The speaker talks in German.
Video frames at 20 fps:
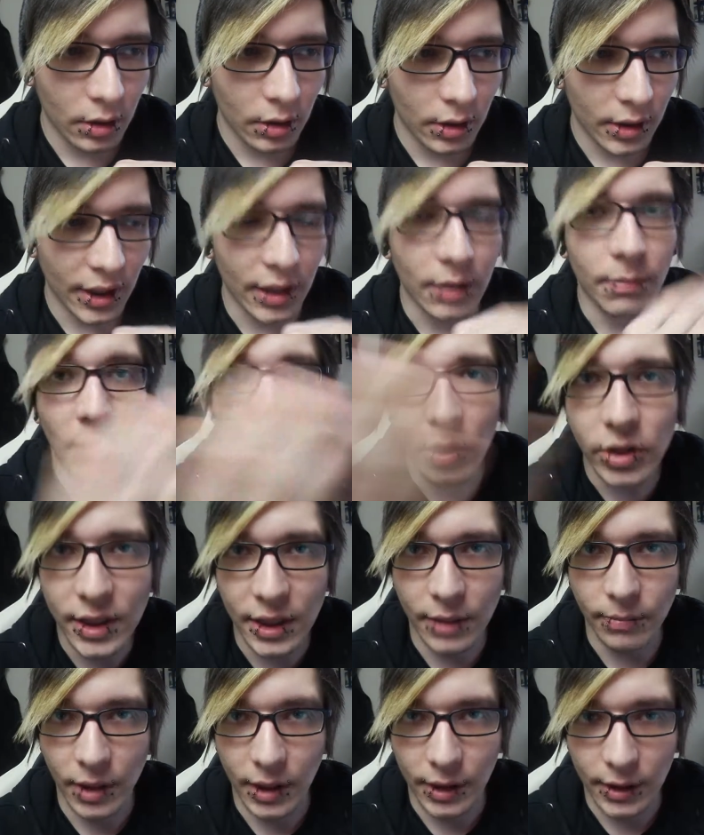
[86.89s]
ja, eine
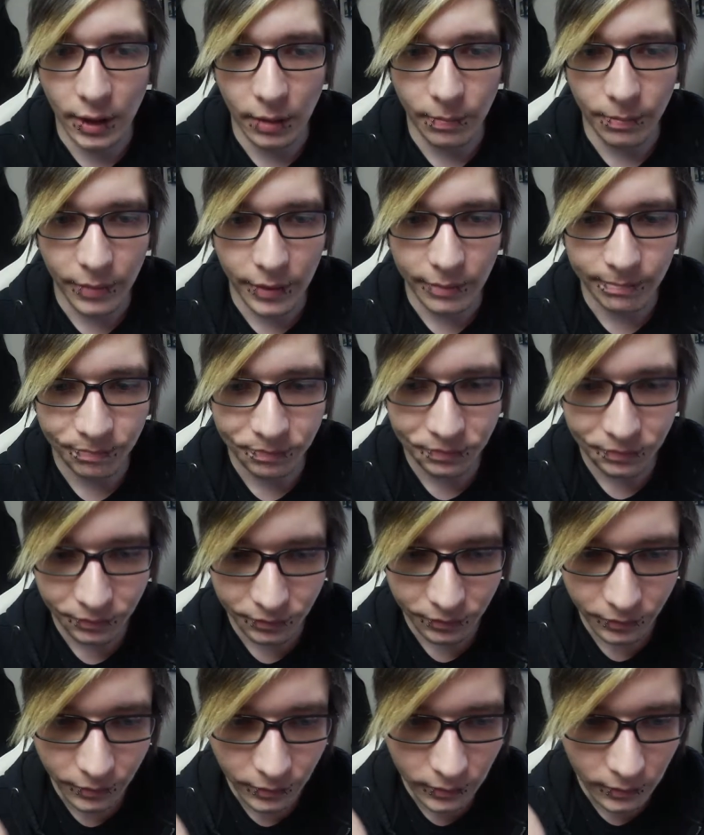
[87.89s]
Pause gemacht habe.
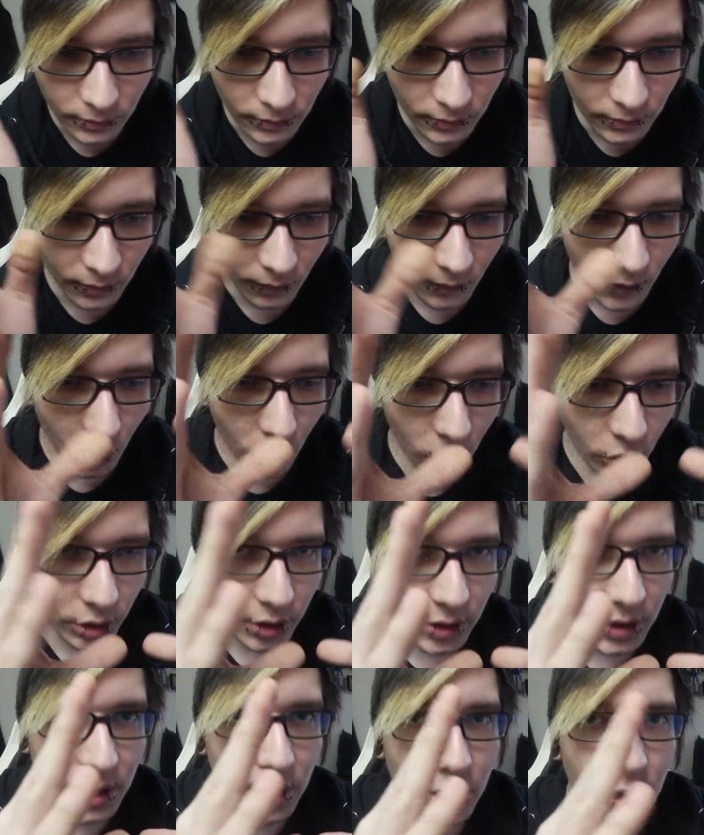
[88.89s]

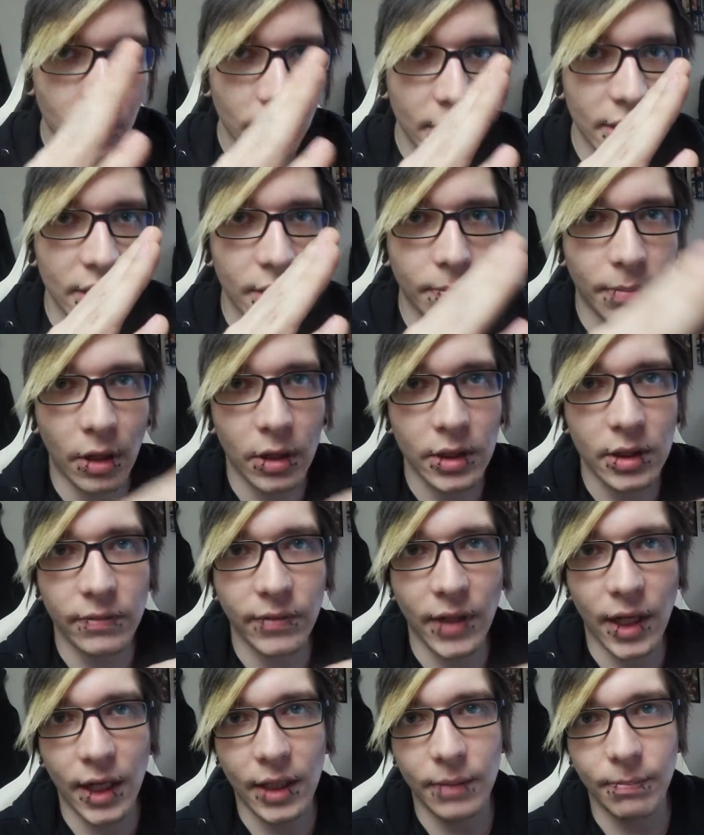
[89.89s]
Und diese Pause
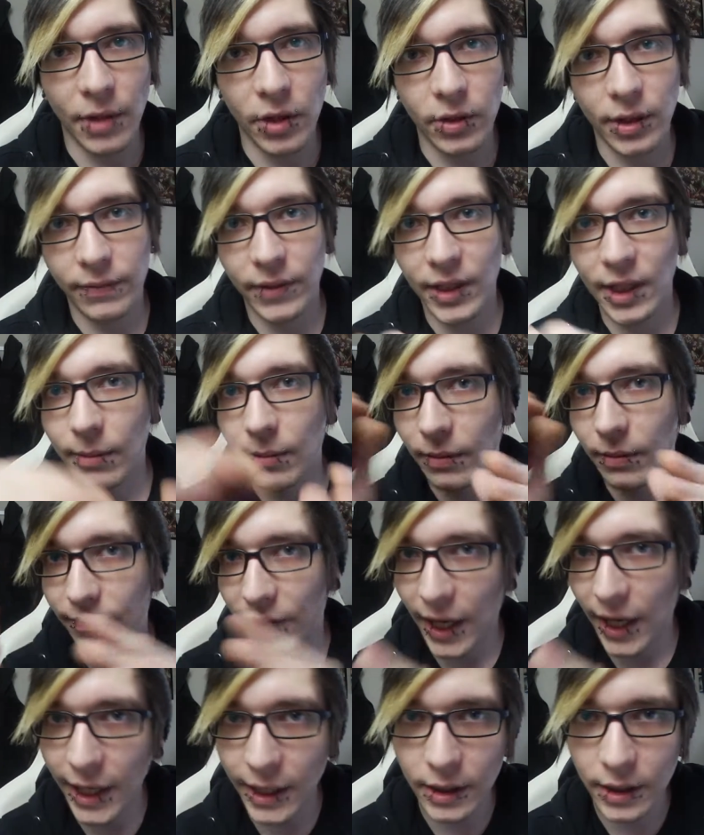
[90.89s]
war halt mehr oder weniger mal ein
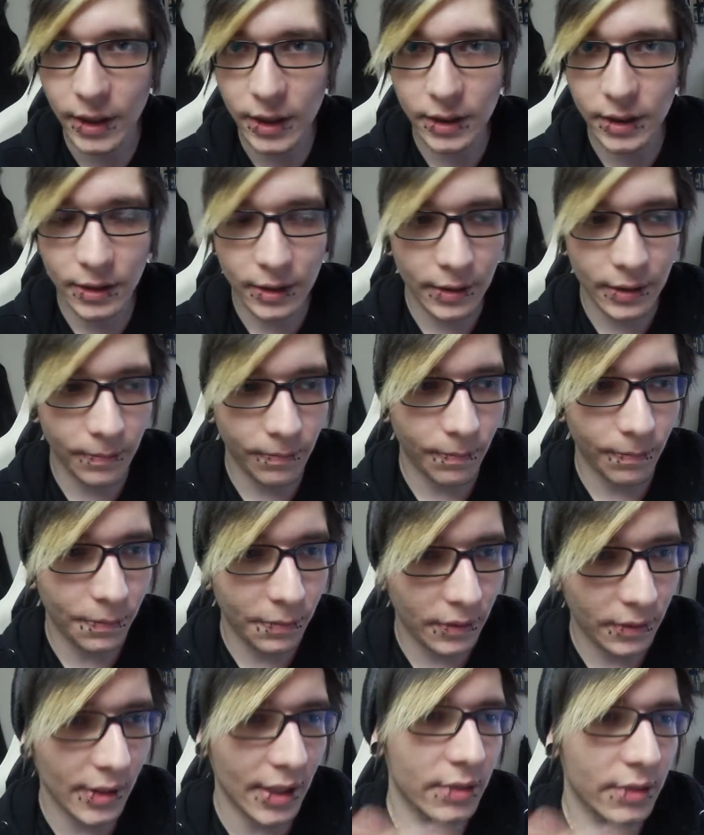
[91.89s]
Verhängnis.
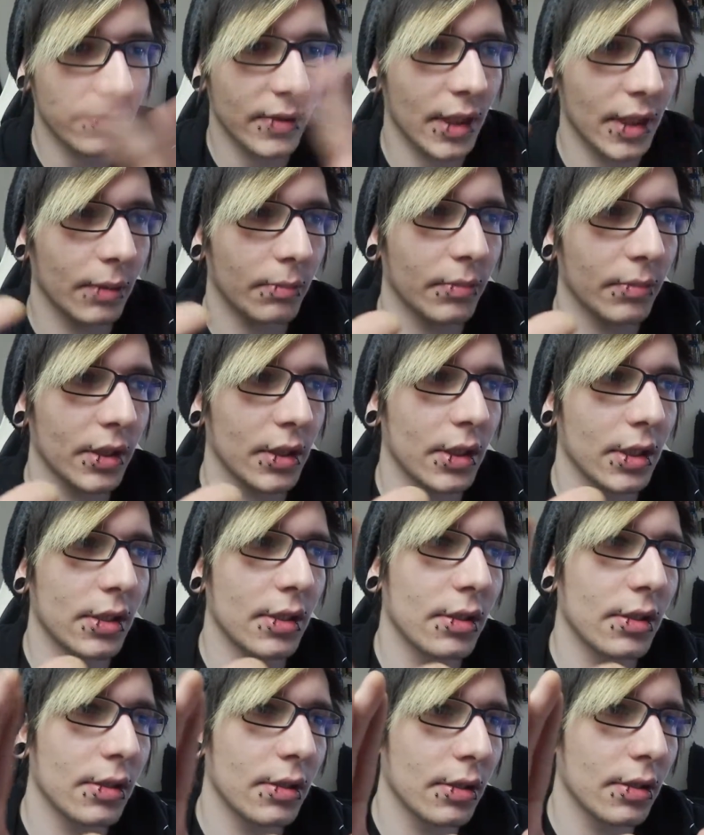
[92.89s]
Deswegen bin
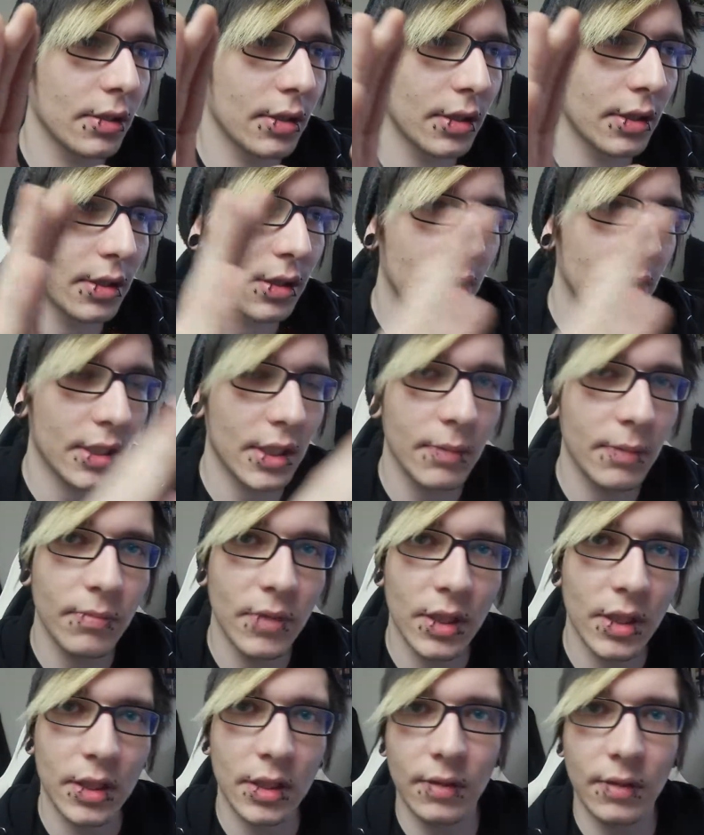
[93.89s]
ich
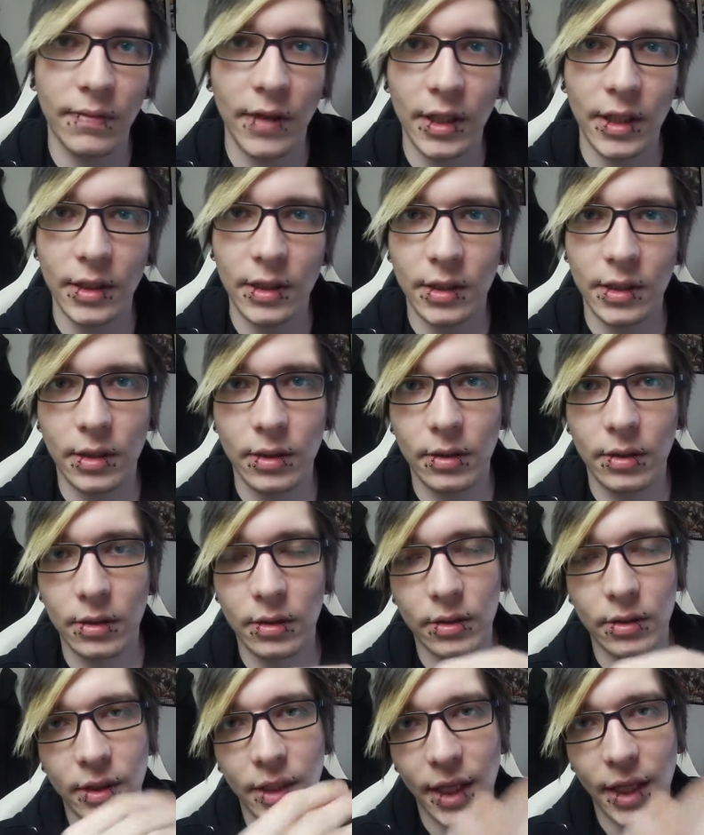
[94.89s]
ziemlich weit,
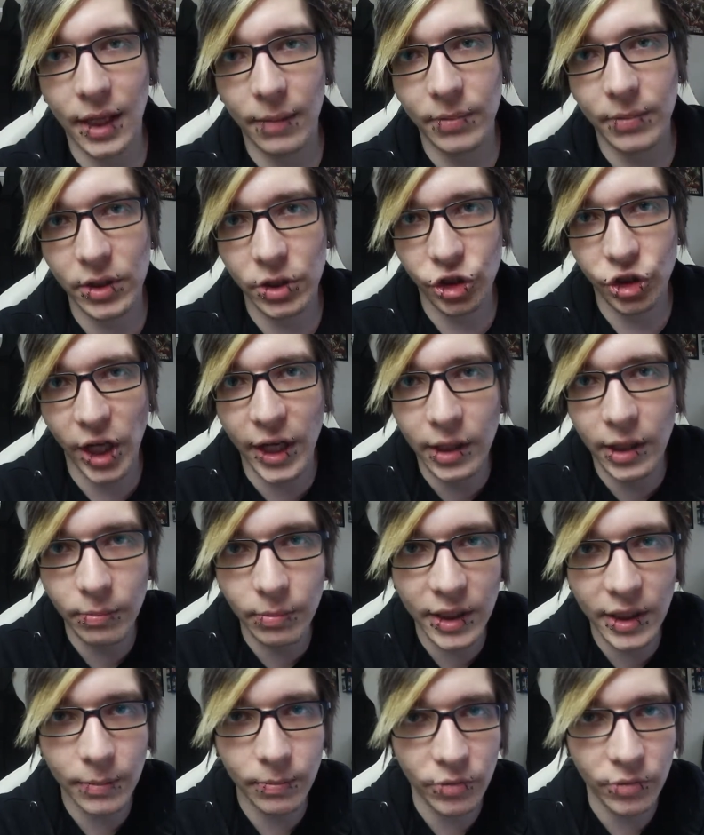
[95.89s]
ja, bin ich stecken
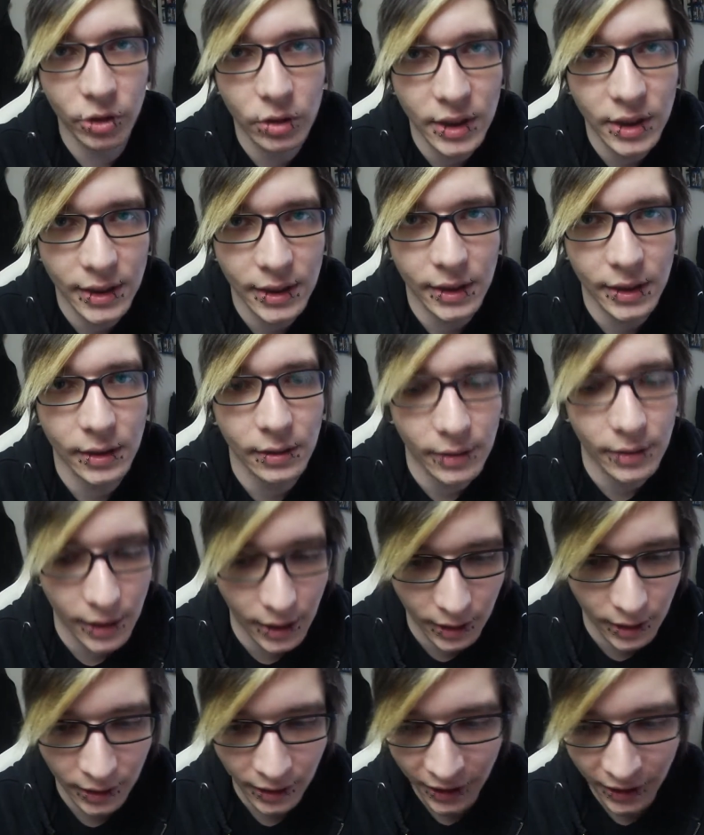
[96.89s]
geblieben, so gesehen,
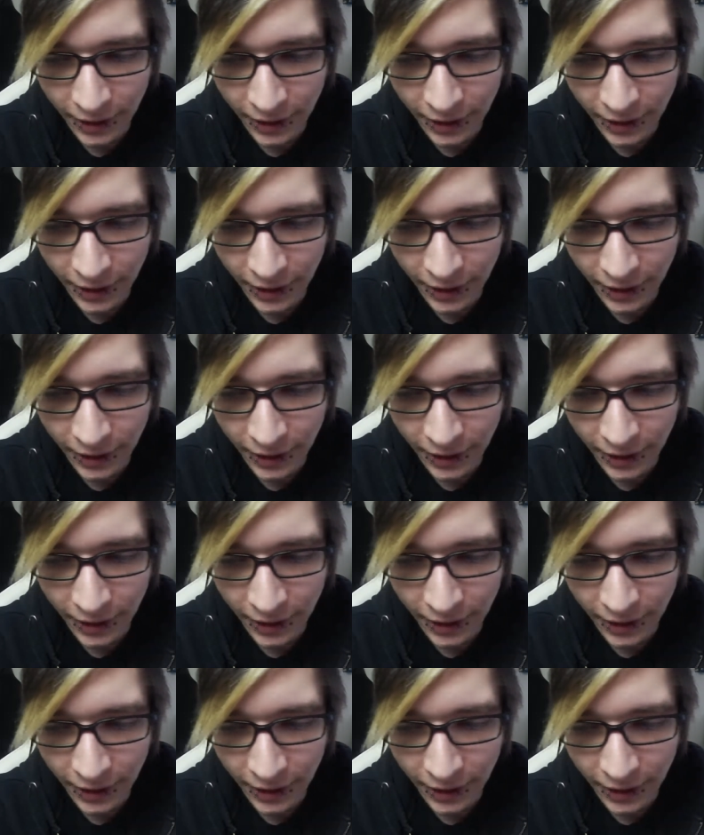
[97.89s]
ja.